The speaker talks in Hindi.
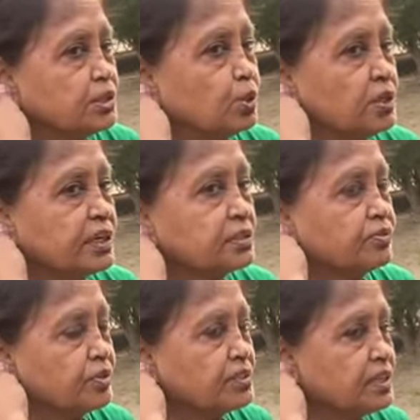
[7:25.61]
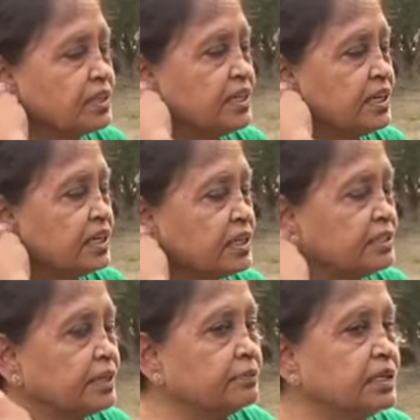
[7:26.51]
शोल्डर फ्रीजर नहीं है
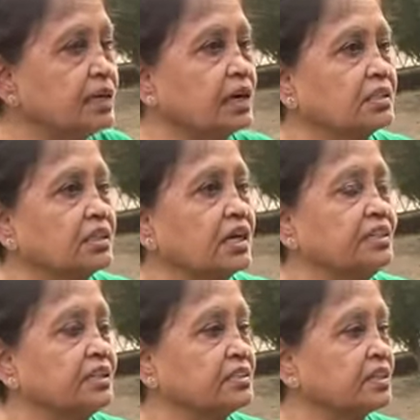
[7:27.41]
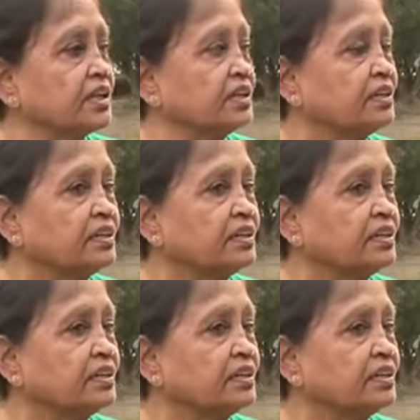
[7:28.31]
ये मेरा अर्थराइटस है